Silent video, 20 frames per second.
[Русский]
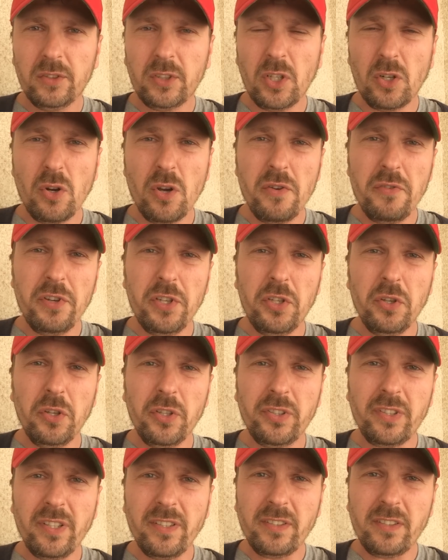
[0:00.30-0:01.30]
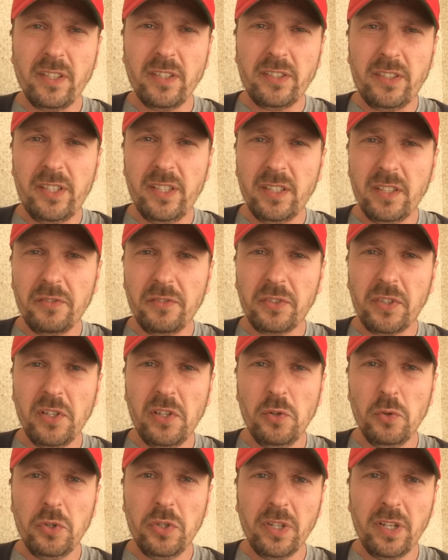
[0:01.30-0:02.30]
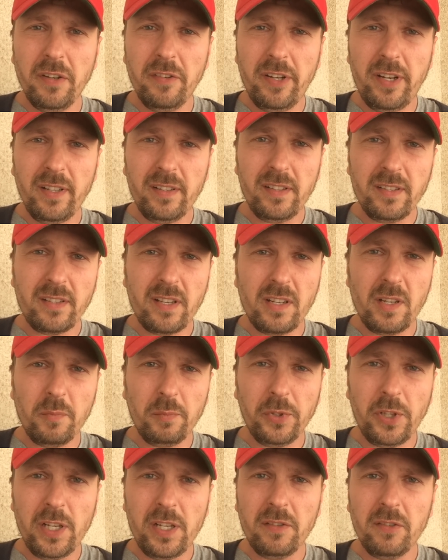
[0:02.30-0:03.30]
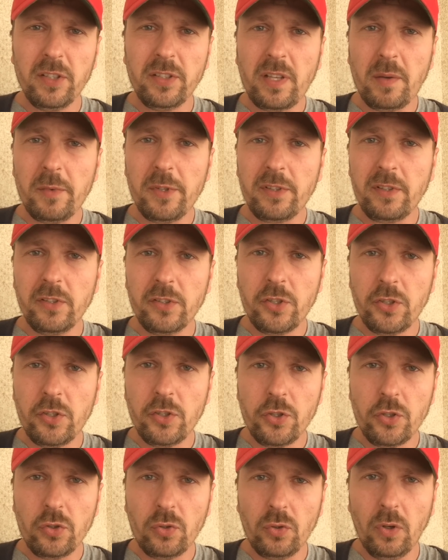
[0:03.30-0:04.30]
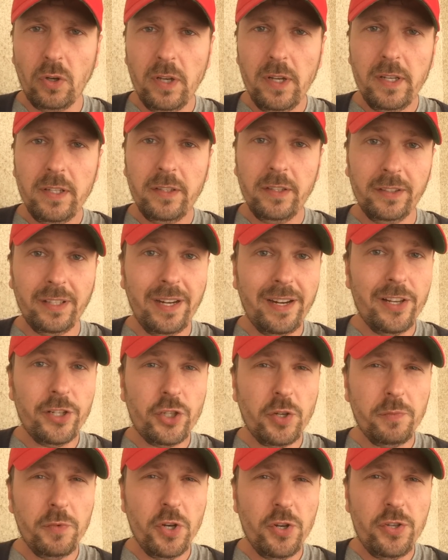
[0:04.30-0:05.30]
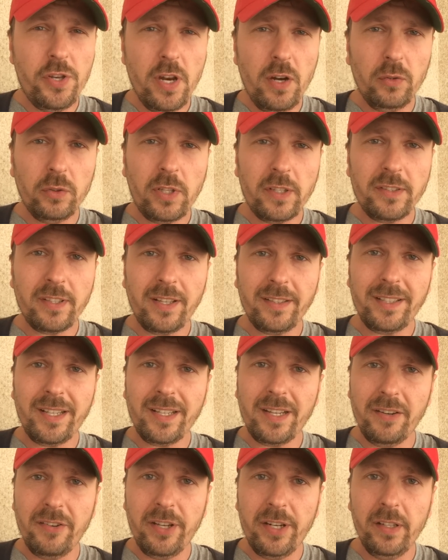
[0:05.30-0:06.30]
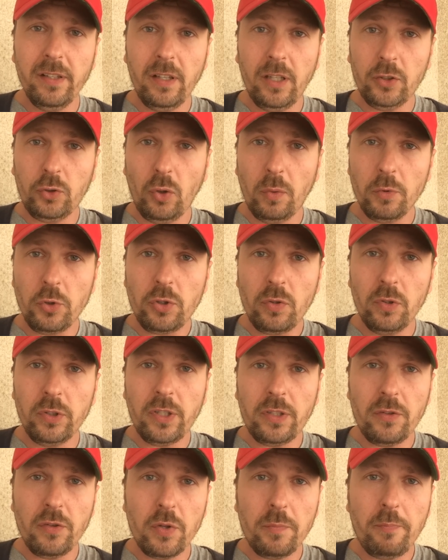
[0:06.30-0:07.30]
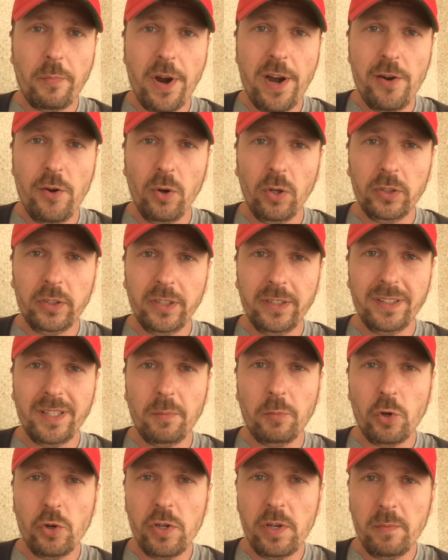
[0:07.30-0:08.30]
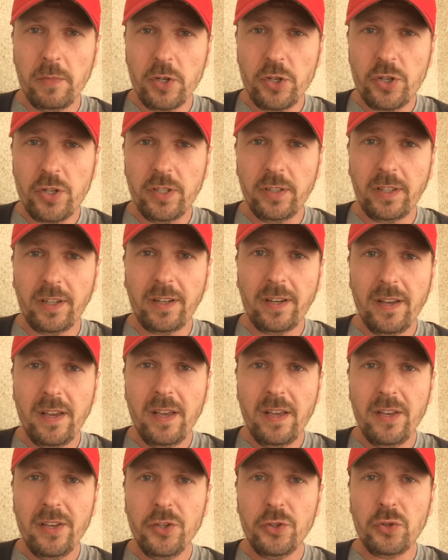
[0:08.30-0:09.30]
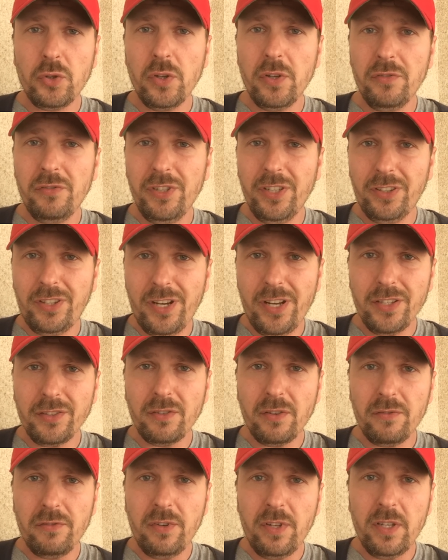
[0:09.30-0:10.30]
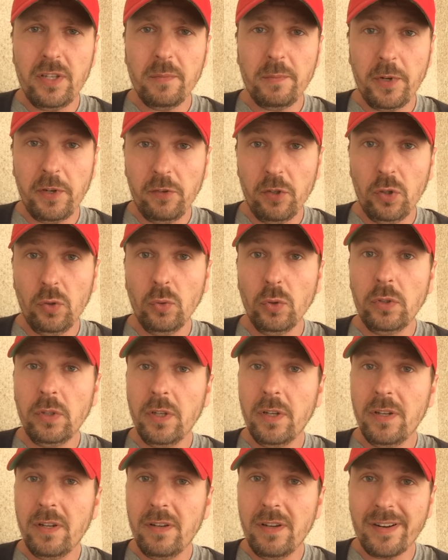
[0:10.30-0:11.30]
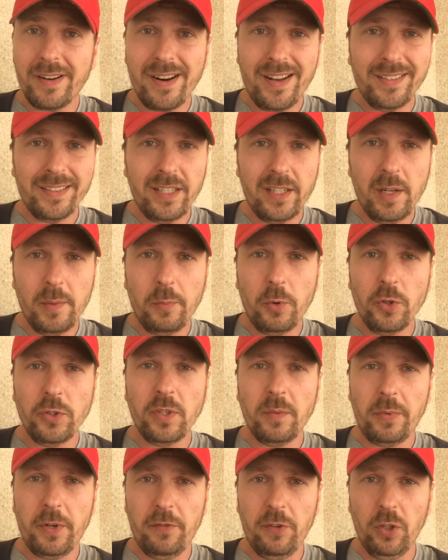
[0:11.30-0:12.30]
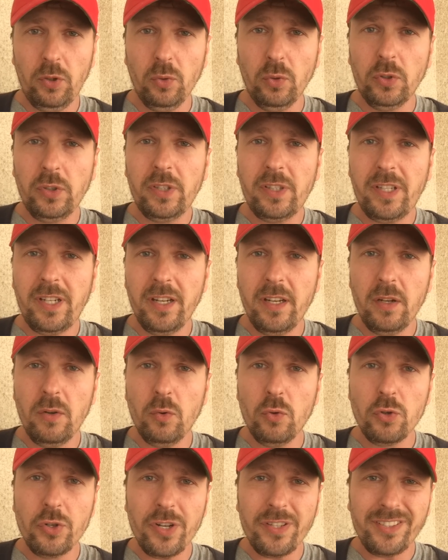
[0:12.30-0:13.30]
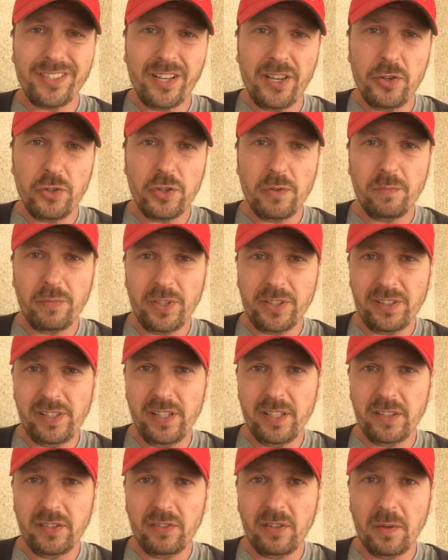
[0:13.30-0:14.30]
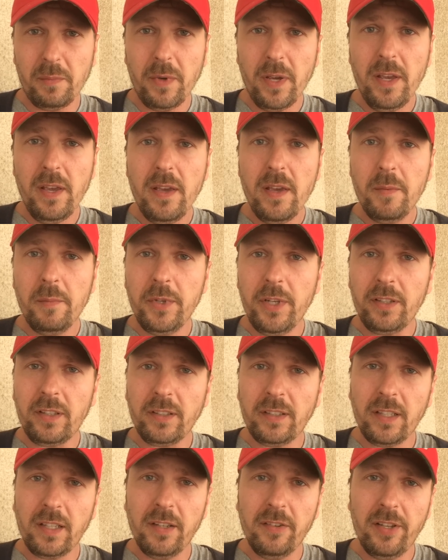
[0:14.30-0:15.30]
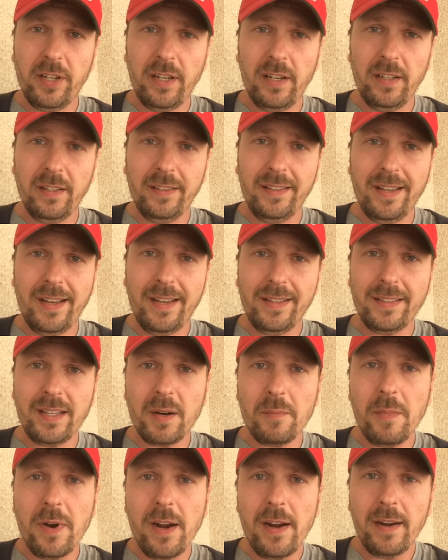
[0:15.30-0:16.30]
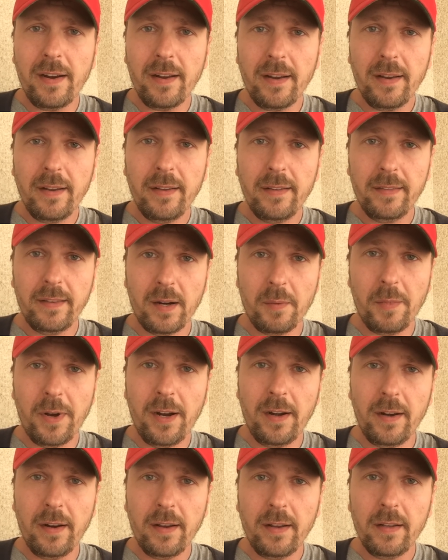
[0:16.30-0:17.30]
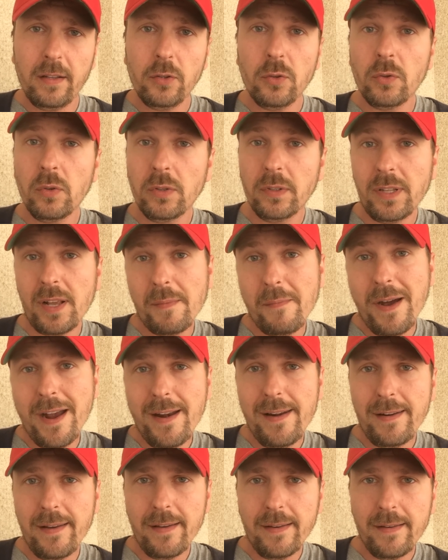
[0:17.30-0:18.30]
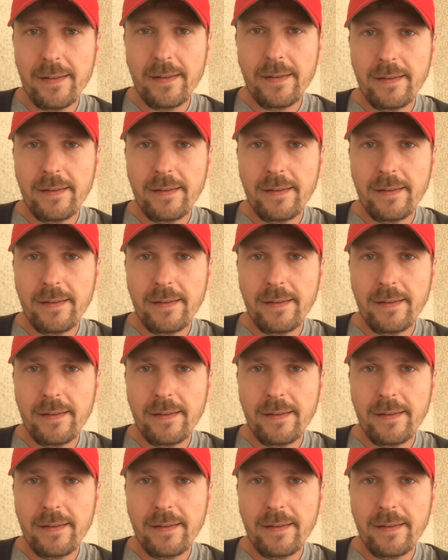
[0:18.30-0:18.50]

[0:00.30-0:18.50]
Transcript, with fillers: Второе видео из Константиновки. Люди говорят на заднем плане. Вы сами слышите, что не далее, чем неделю назад я говорил о том, что вот эти вот полеты на бронемашинах, еще и в нетрезвом виде, приведут, рано или поздно приведут к ужасающим последствиям. Мне тогда говорили, да, нормально, нормально, ну, нормально.